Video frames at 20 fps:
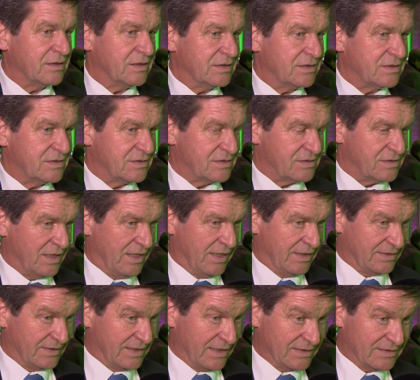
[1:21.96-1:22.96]
ist
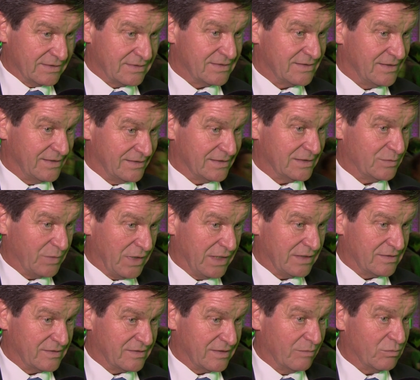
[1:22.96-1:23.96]
ein ganz dickes Brett.
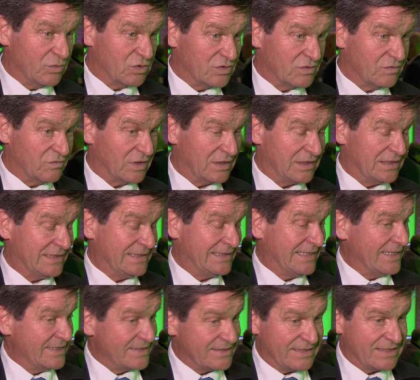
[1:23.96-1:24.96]
Da müssen wirklich
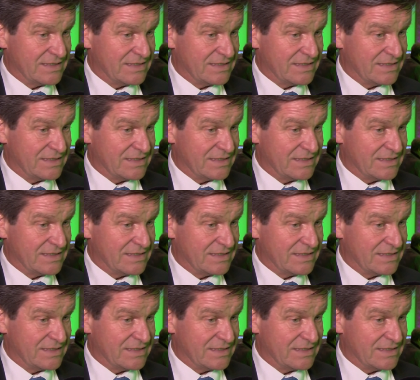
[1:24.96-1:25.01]
ganz,